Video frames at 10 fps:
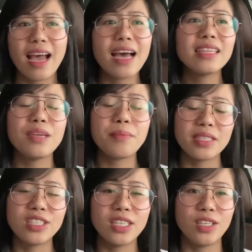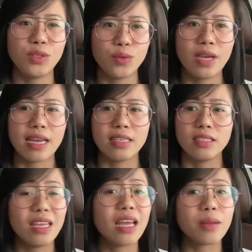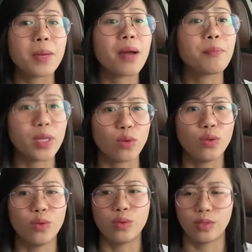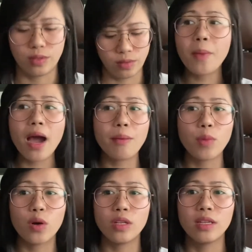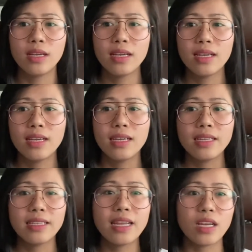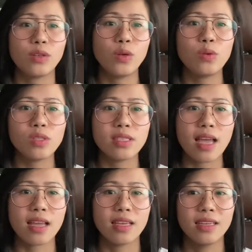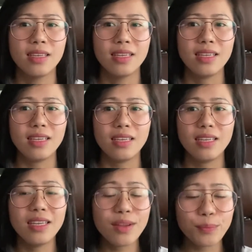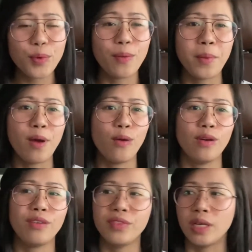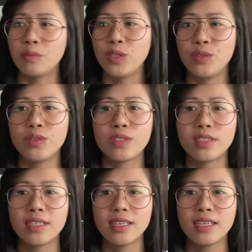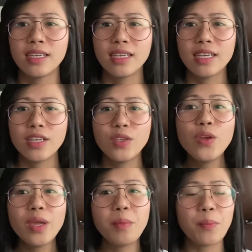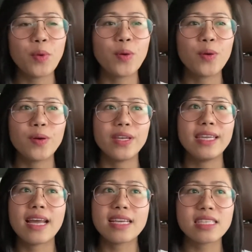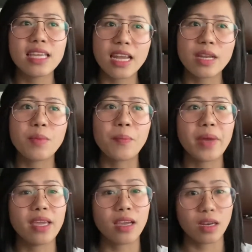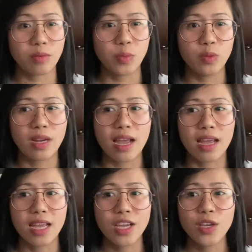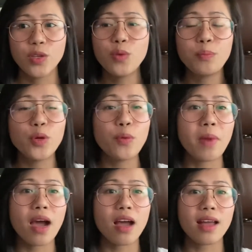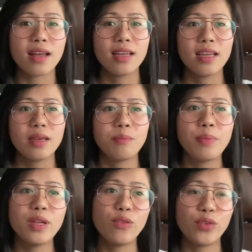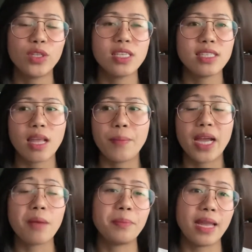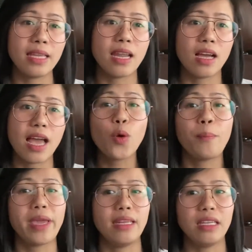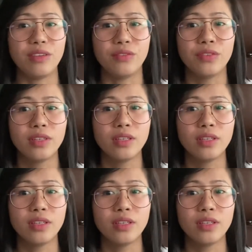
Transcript: At imagine nyo guys, ilan ng mga Pinoy doon. Yung mga mall na nag-close na, ilan po ang mga OFW doon. Yung iba po, inaas sila na magpahinga na muna. Yung po yung mga pinoforce na mag-apply ng no pay leave